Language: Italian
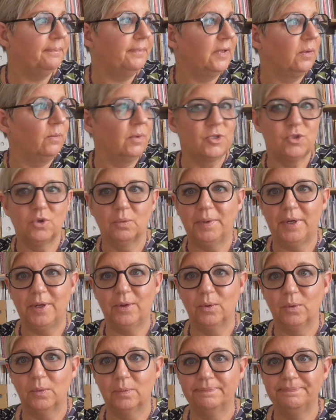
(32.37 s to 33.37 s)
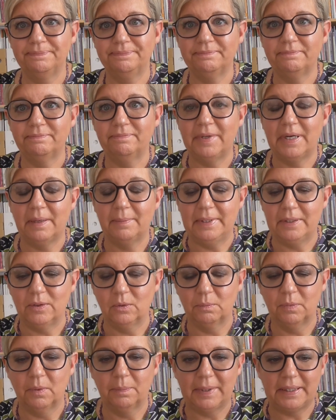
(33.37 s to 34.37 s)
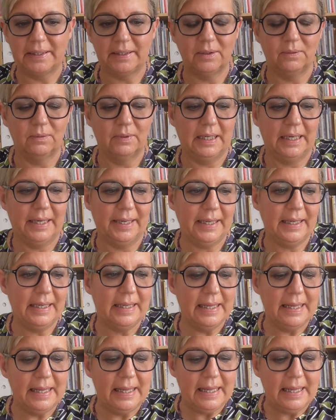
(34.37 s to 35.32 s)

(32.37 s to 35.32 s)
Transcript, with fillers: in questo periodo veramente un po' particolare